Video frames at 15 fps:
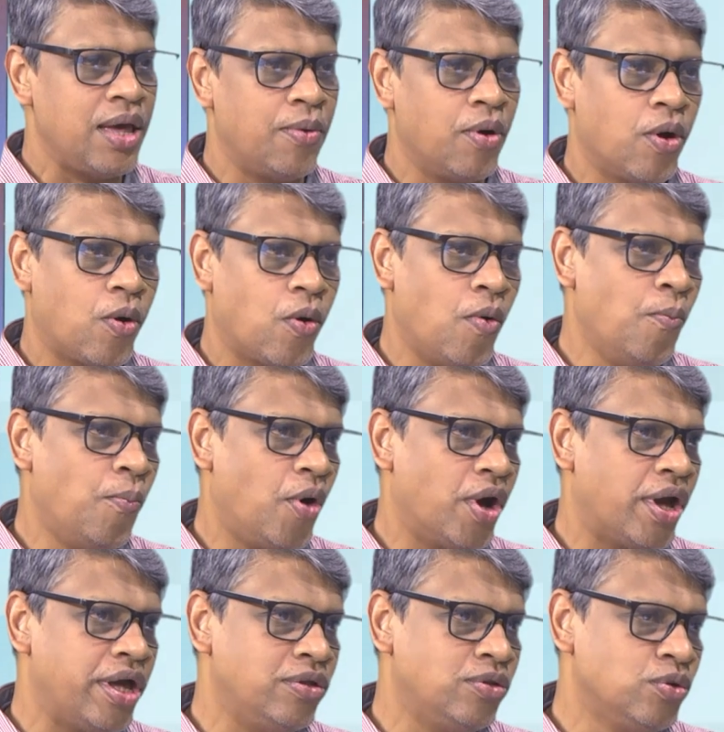এবং
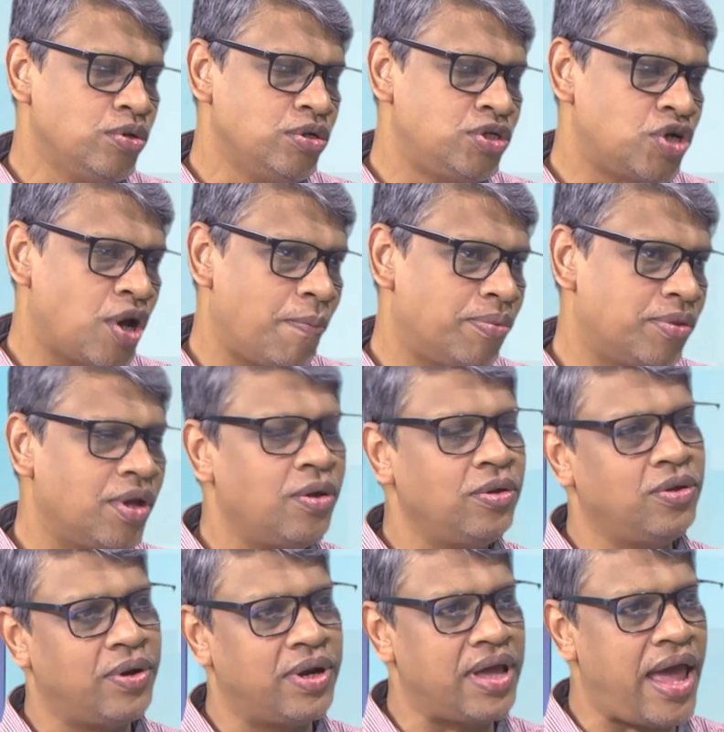কমপক্ষে দুই সপ্তাহ
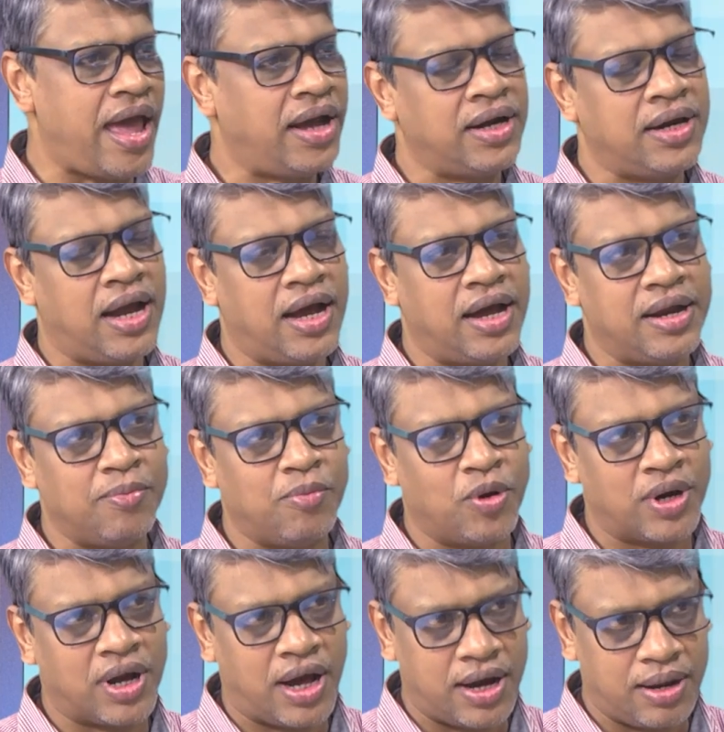ধরে এক নাগারে
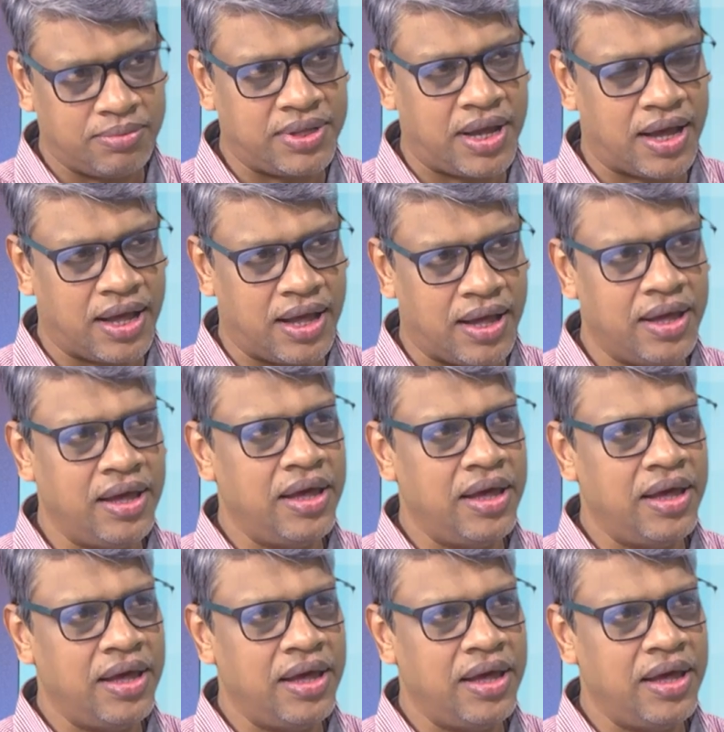মন খারাপ থাকা